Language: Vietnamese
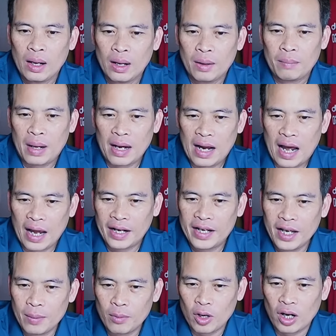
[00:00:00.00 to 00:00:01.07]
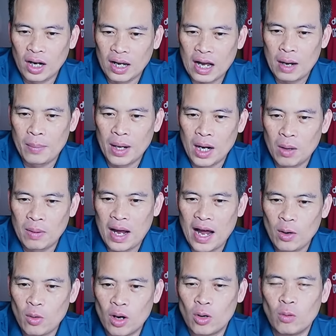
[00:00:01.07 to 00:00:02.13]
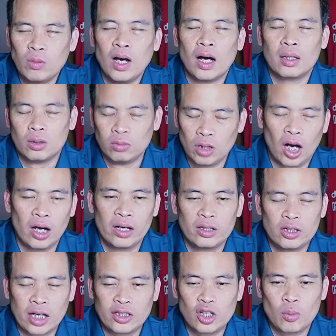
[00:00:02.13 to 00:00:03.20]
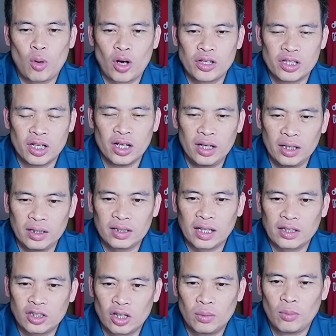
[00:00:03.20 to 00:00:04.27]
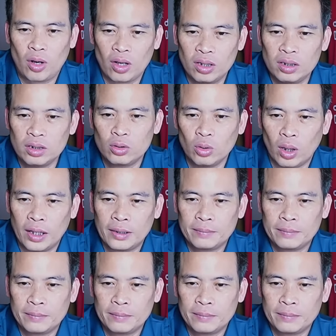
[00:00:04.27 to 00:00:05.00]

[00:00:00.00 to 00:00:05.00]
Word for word: Bạn Hải Khiêm có nói là Cao Ba Long ai uống cũng được. Đúng rồi, dành cho mọi giới, dành cho mọi lứa tuổi.